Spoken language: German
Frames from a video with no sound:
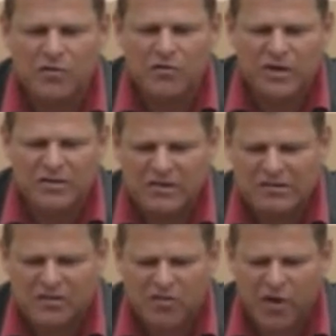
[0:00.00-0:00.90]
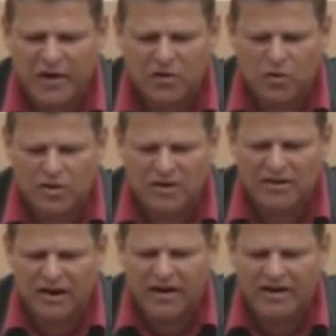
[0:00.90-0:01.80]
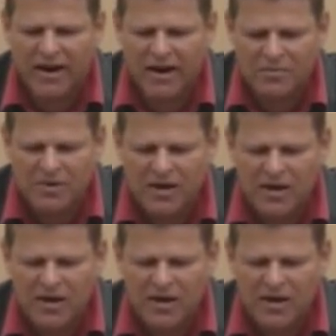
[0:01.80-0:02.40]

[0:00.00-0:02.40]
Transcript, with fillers: wie Sie es vorhin kundgetan haben.